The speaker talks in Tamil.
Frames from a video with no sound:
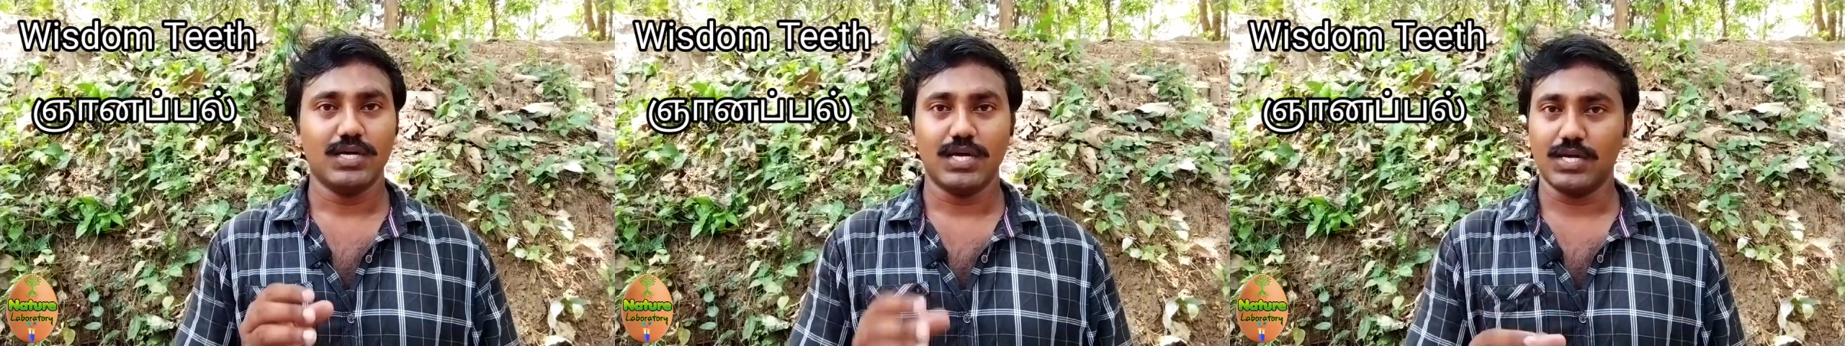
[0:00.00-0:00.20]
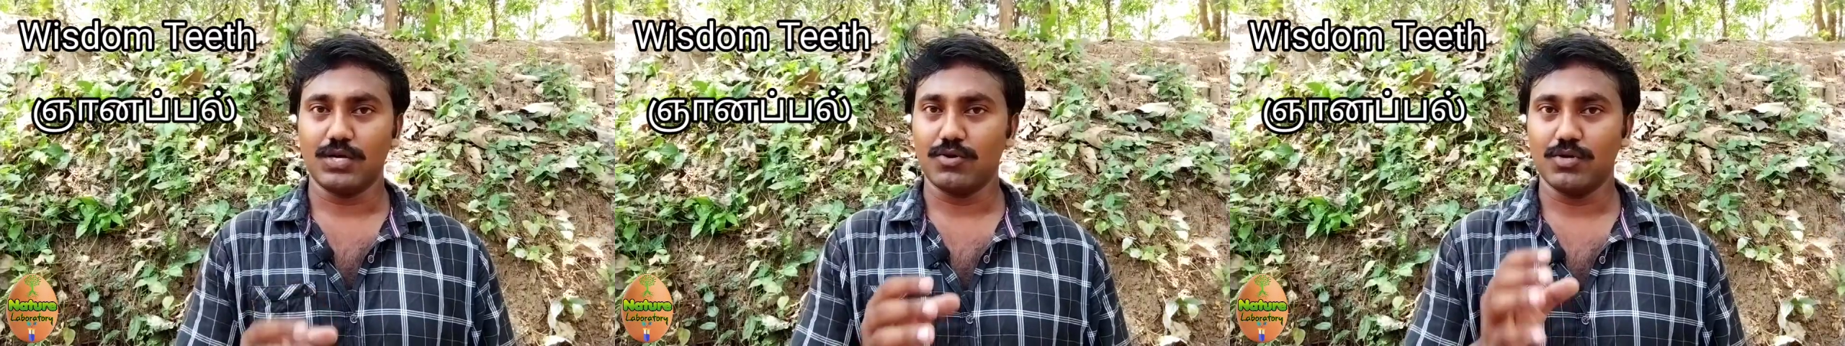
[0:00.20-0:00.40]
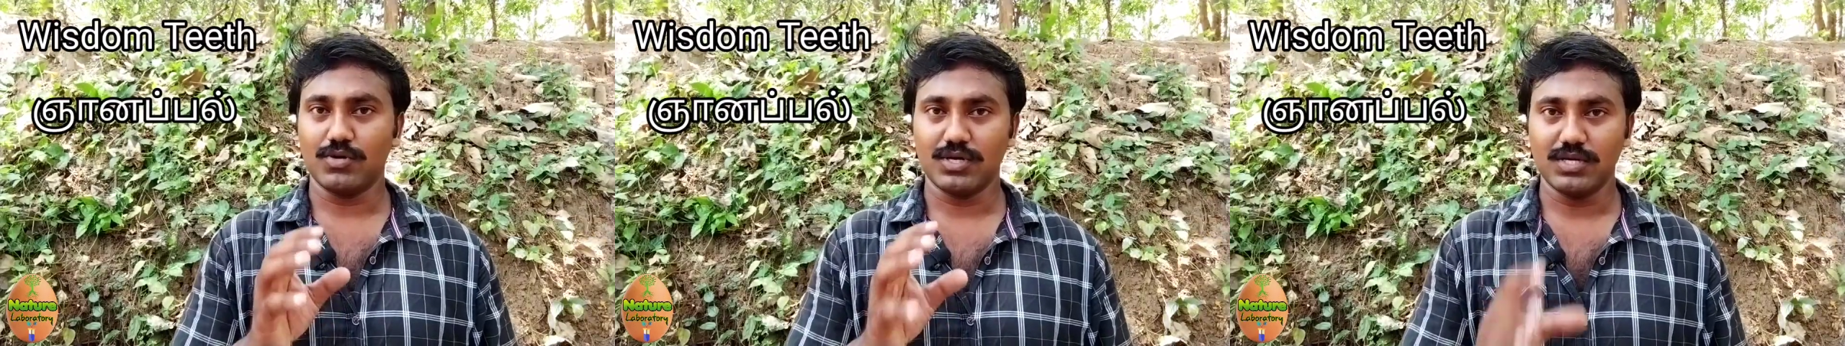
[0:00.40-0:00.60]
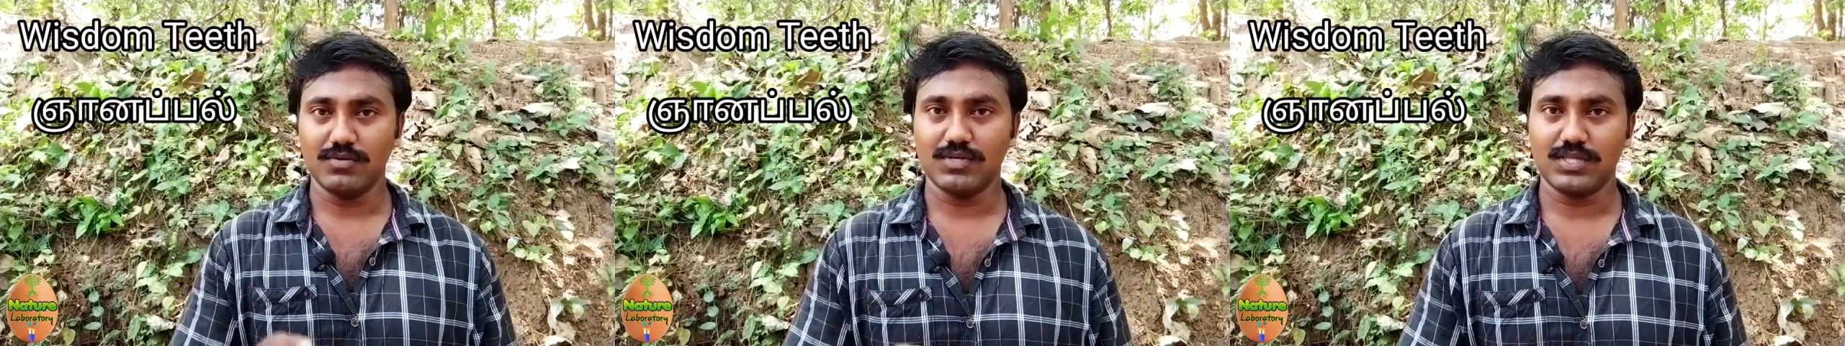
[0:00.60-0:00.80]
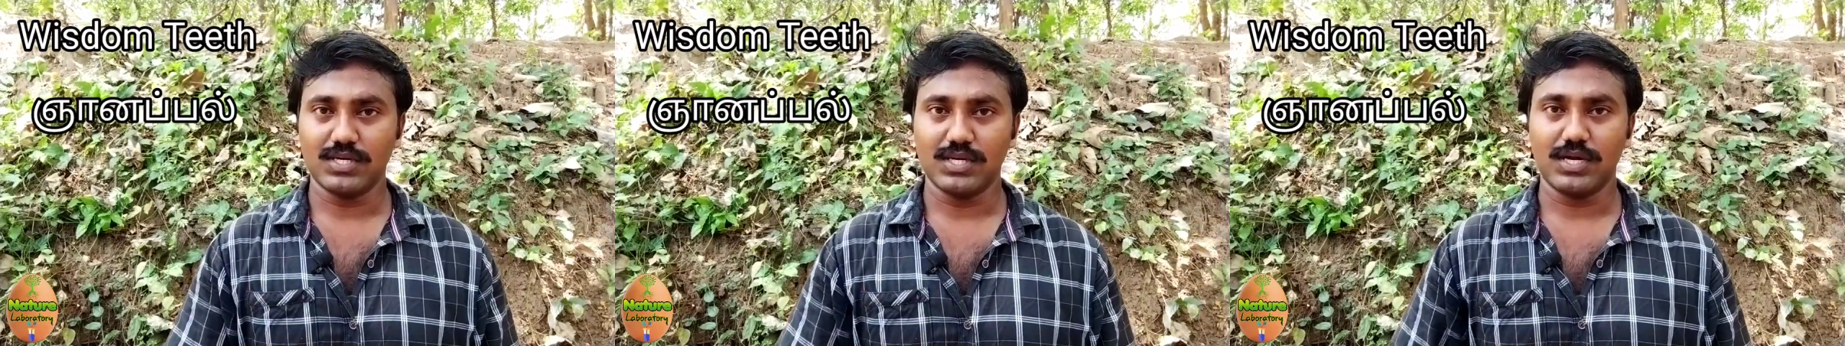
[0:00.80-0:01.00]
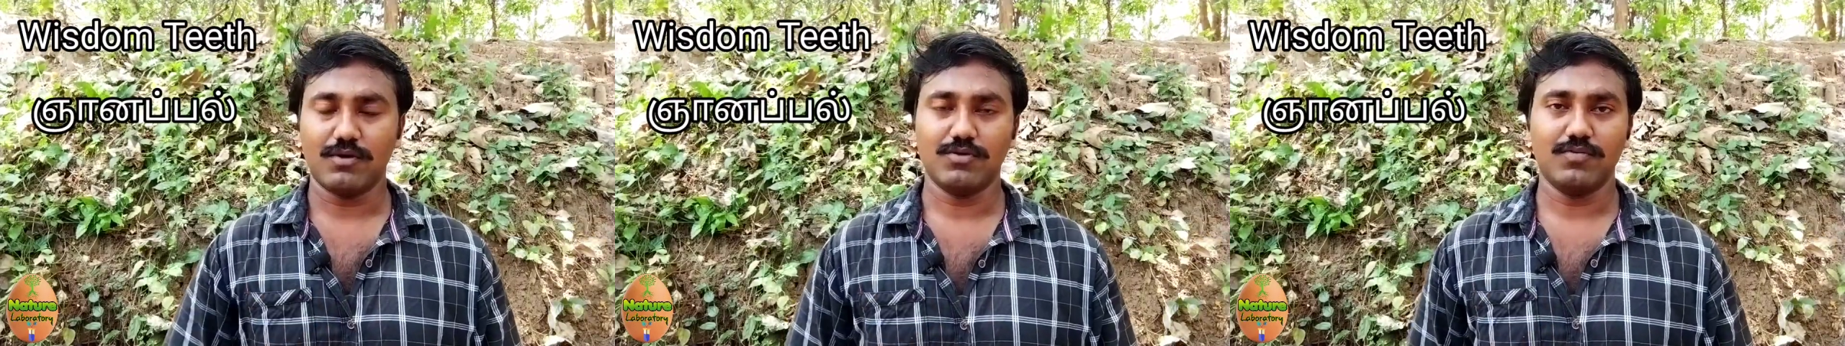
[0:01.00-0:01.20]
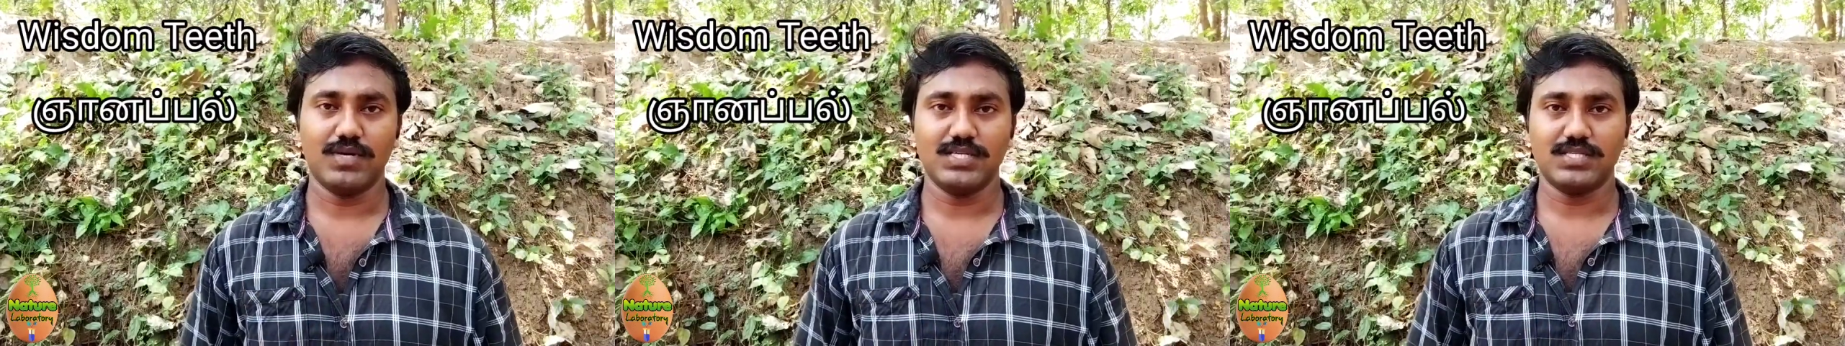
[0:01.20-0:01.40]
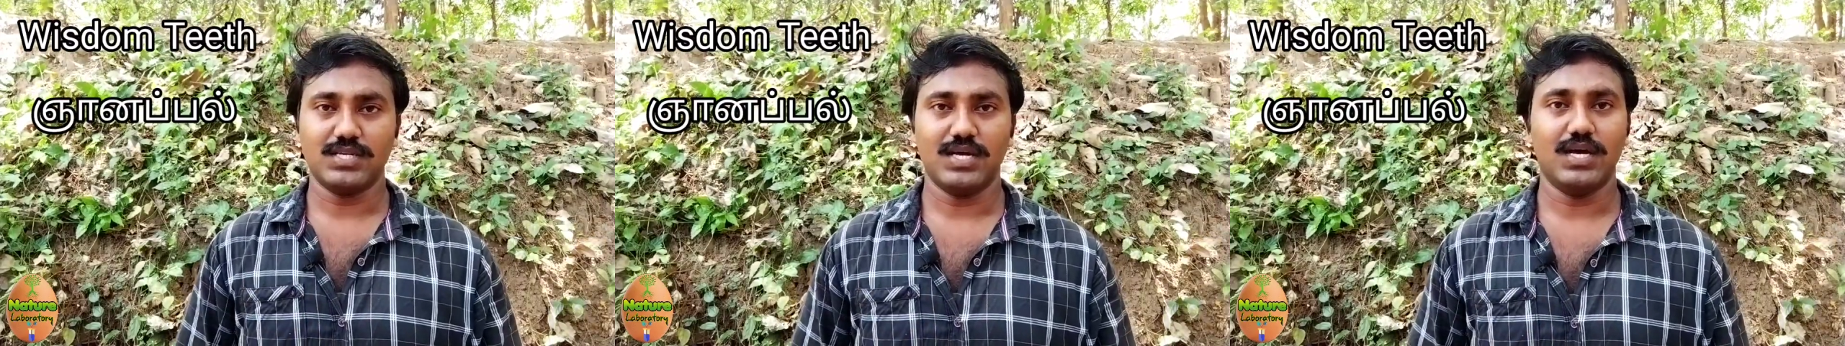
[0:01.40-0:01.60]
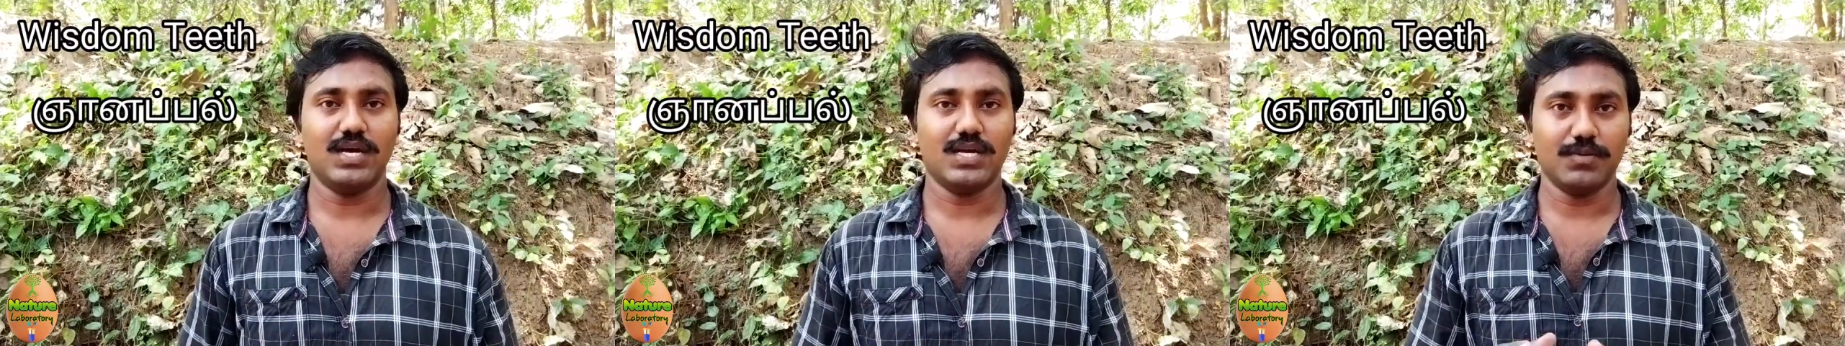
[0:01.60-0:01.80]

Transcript: எனக்கும் என்னோடய இருபத்தி ரெண்டாவது வயசில்